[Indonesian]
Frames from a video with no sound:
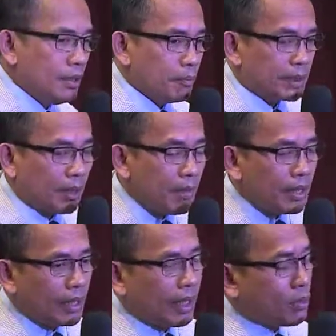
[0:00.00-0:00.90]
Pertama yang
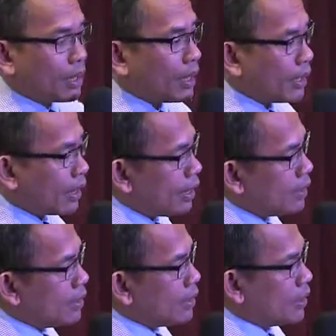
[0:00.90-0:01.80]
dia lakukan adalah
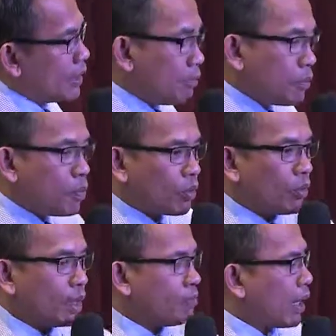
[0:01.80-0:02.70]
dia
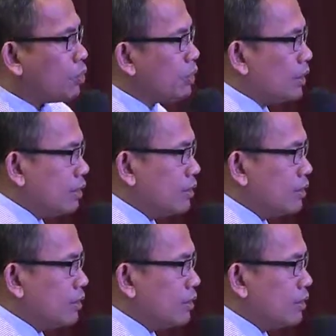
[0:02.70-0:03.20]
memukulkan paruhnya.